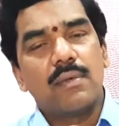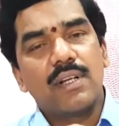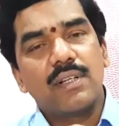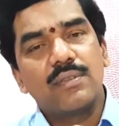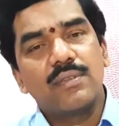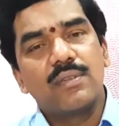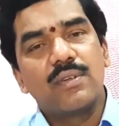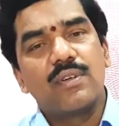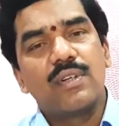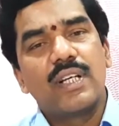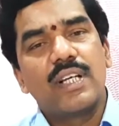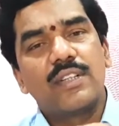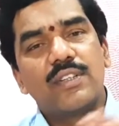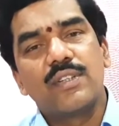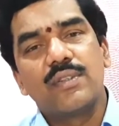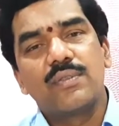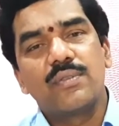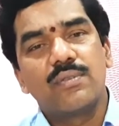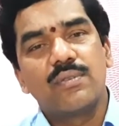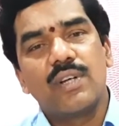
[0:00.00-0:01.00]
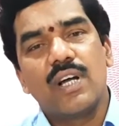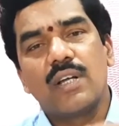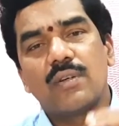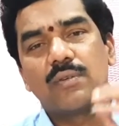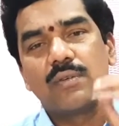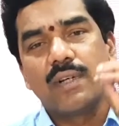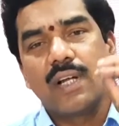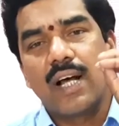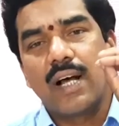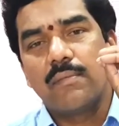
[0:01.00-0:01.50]
నా మనసులోకి
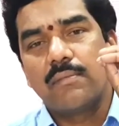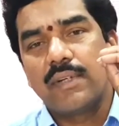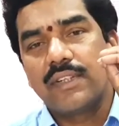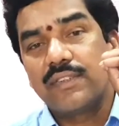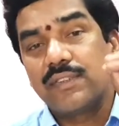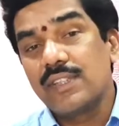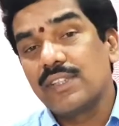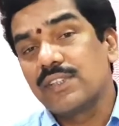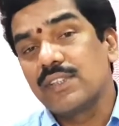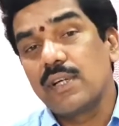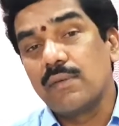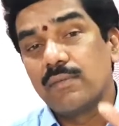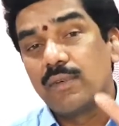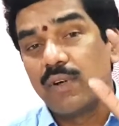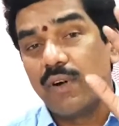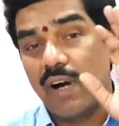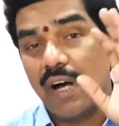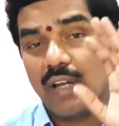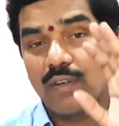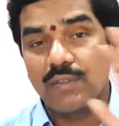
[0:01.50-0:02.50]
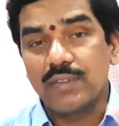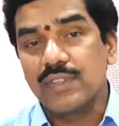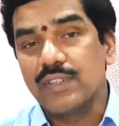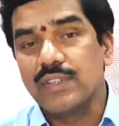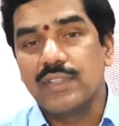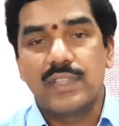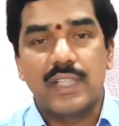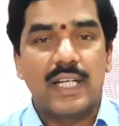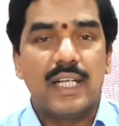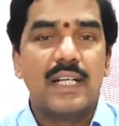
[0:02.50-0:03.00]
తీసుకురాను నా మస్తిష్కంలో
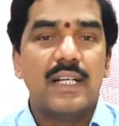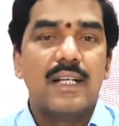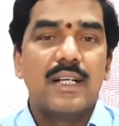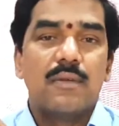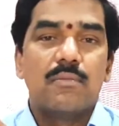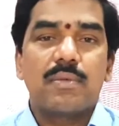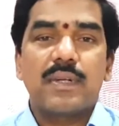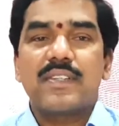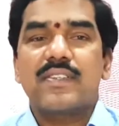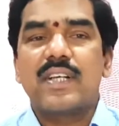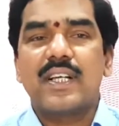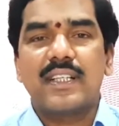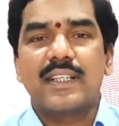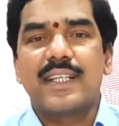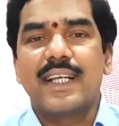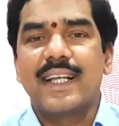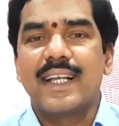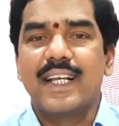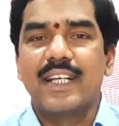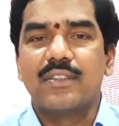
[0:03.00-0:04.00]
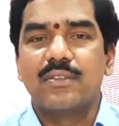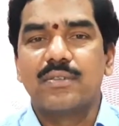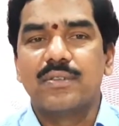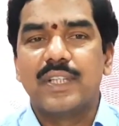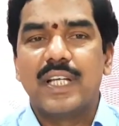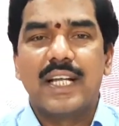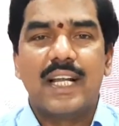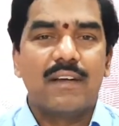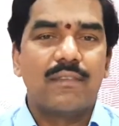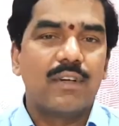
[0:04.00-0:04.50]
ఆలోచించే ప్రసక్తే లేదు
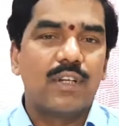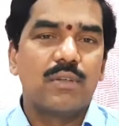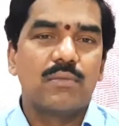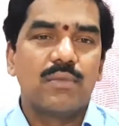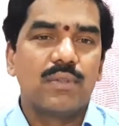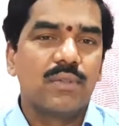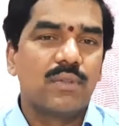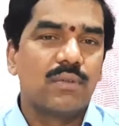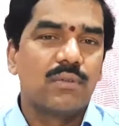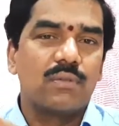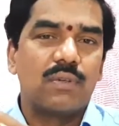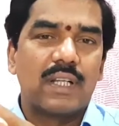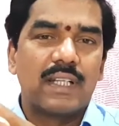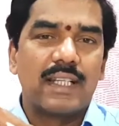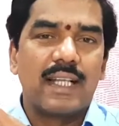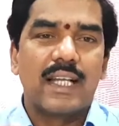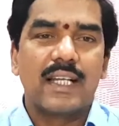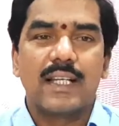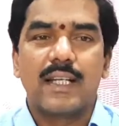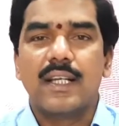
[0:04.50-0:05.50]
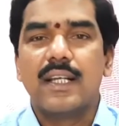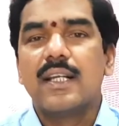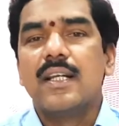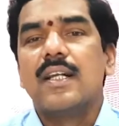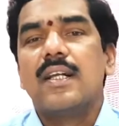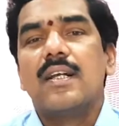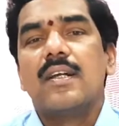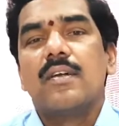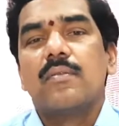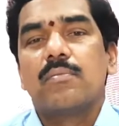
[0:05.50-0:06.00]
నేను ఎవరి ముందు కూడా దాన్ని
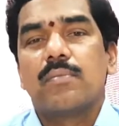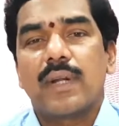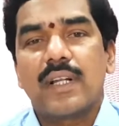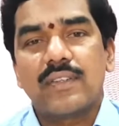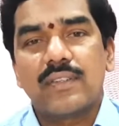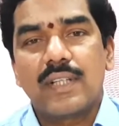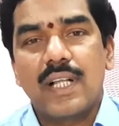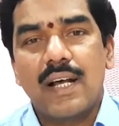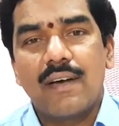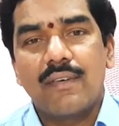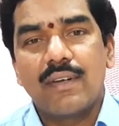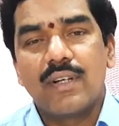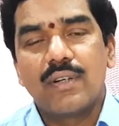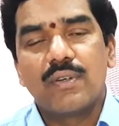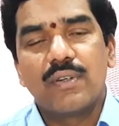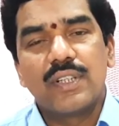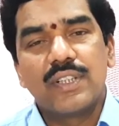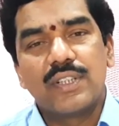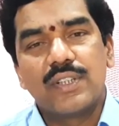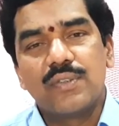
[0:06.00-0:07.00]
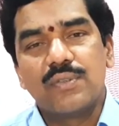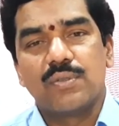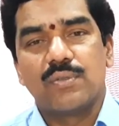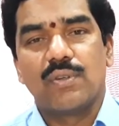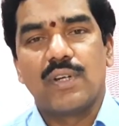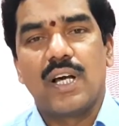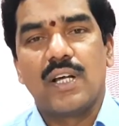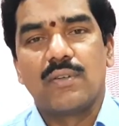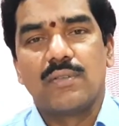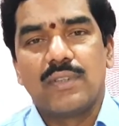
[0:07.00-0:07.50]
ప్రస్తావనలోకి
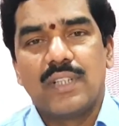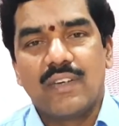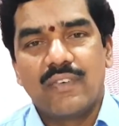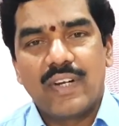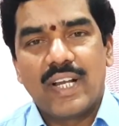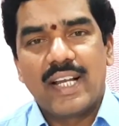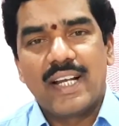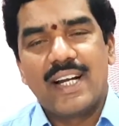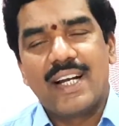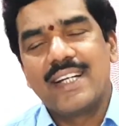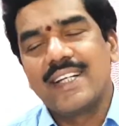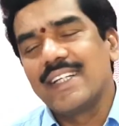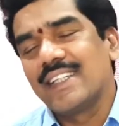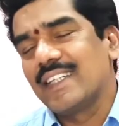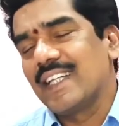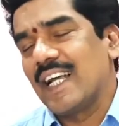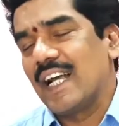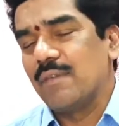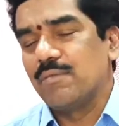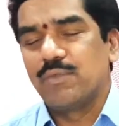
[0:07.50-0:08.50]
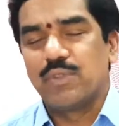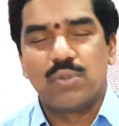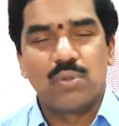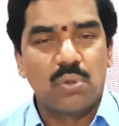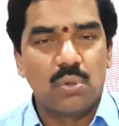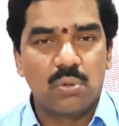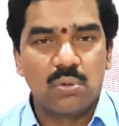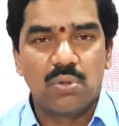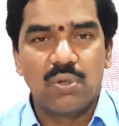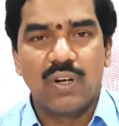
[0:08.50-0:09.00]
తీసుకురాను ఎవరైనా అడిగితే ఐఎమ్
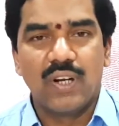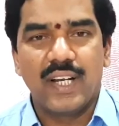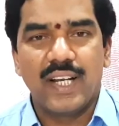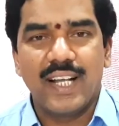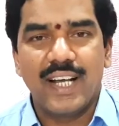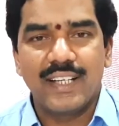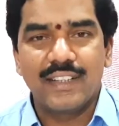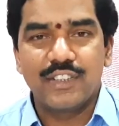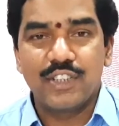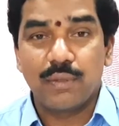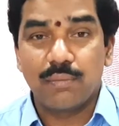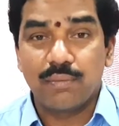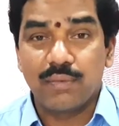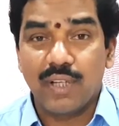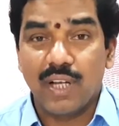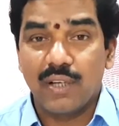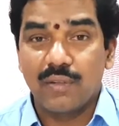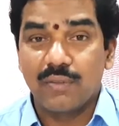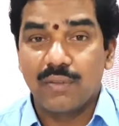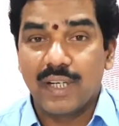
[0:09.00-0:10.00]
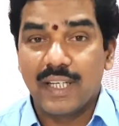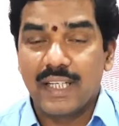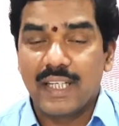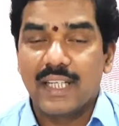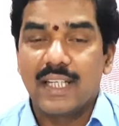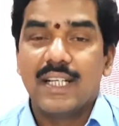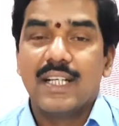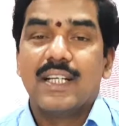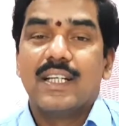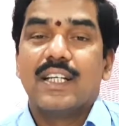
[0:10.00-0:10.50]
సో గుడ్ అని చెప్తాను అని
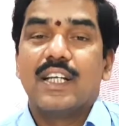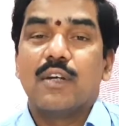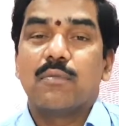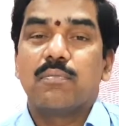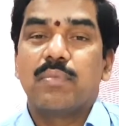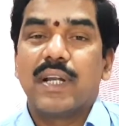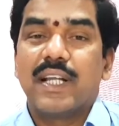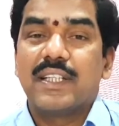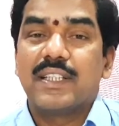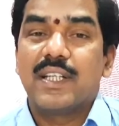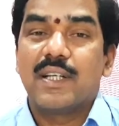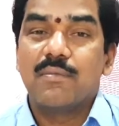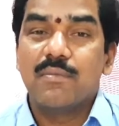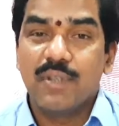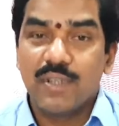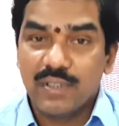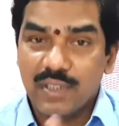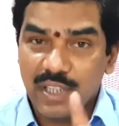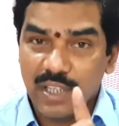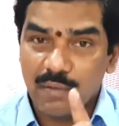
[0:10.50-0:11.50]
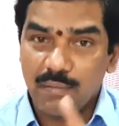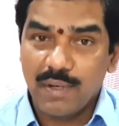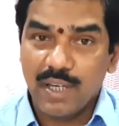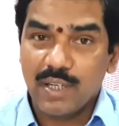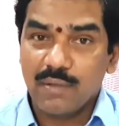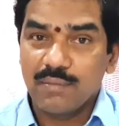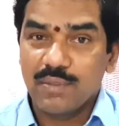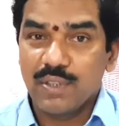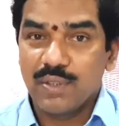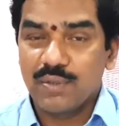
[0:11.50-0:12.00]
ఎప్పుడైతే మీరు
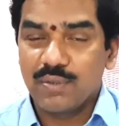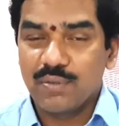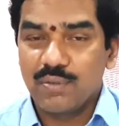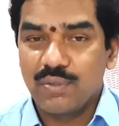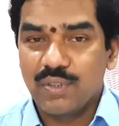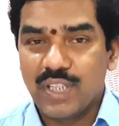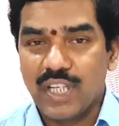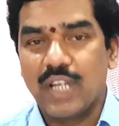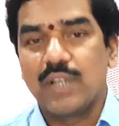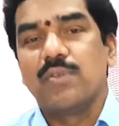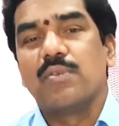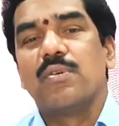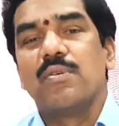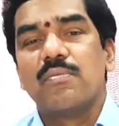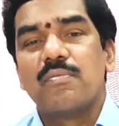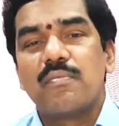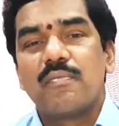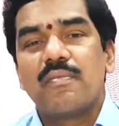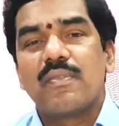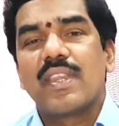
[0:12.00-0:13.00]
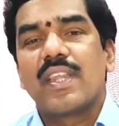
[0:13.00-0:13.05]
తీర్మానం చేసుకుంటారో